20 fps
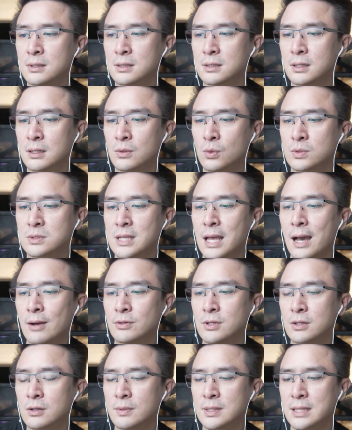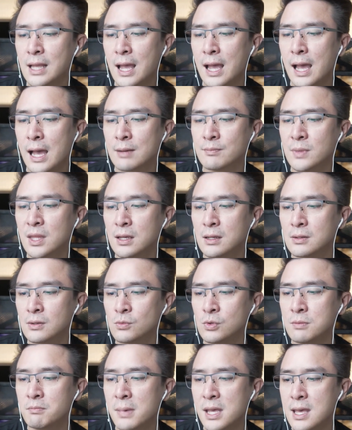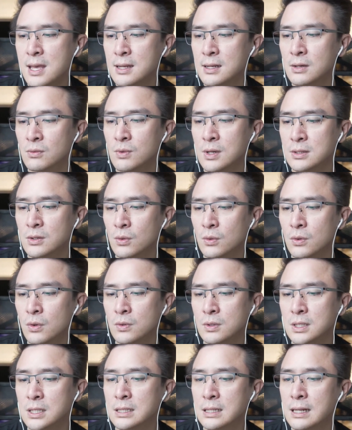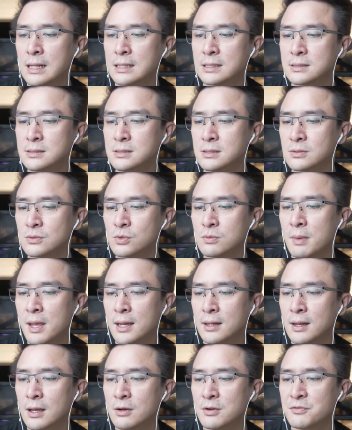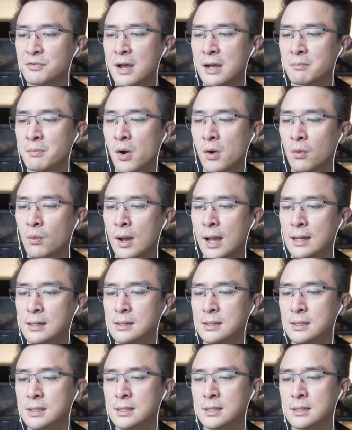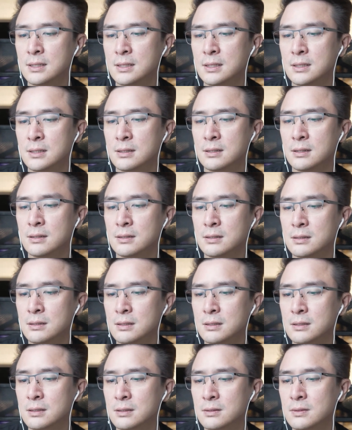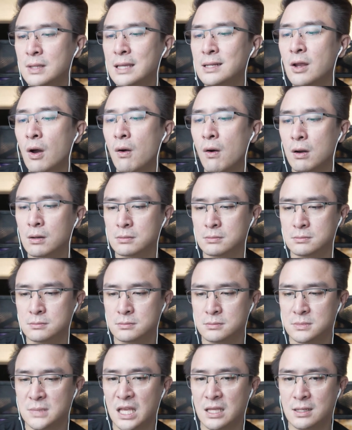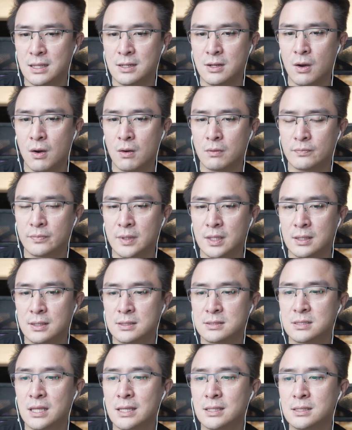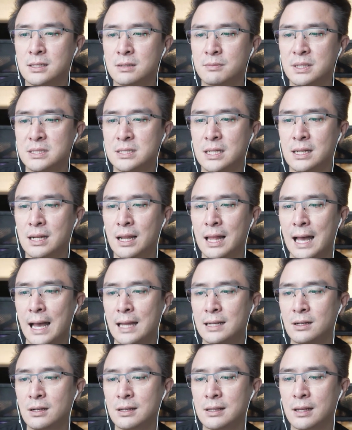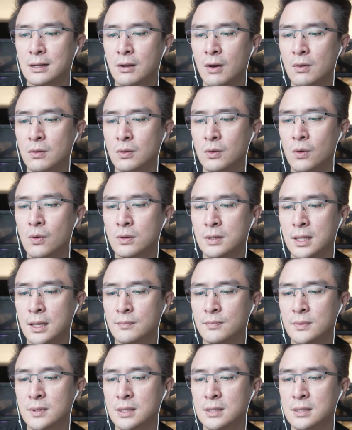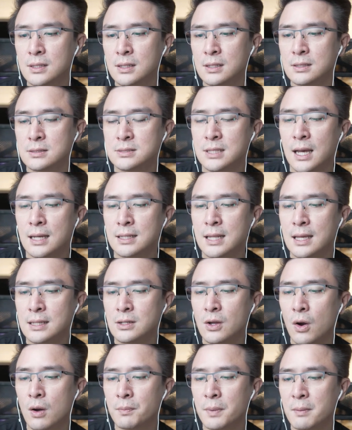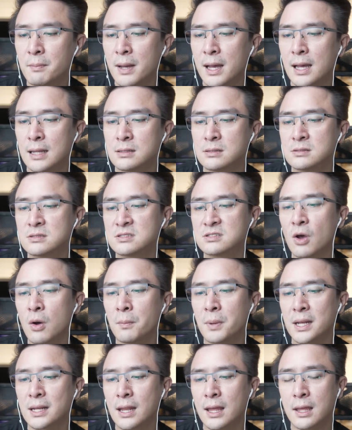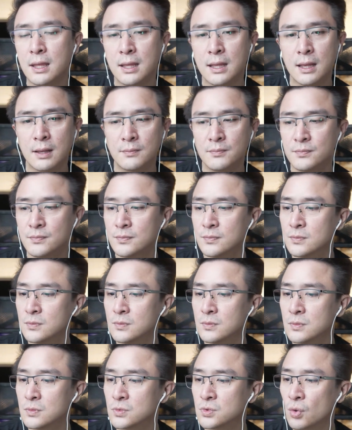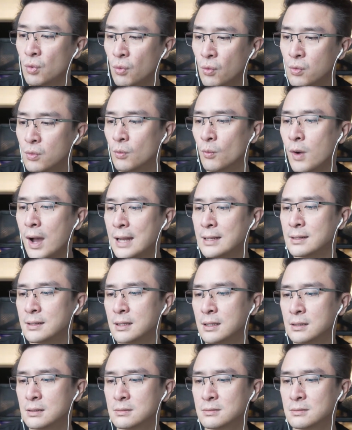ลูกสาวเนี่ยก็ไปถามนะ คุณแม่นะว่าตกลงเกิดอะไรขึ้น คุณแม่ก็เล่าให้ฟังบอกว่า ได้ดอกนะได้ดอกใส่เงินไป 7 ล้านเหรียญฮ่องกงเนี่ยจะได้ดอกประมาณ 2,500 ทุกวันนะ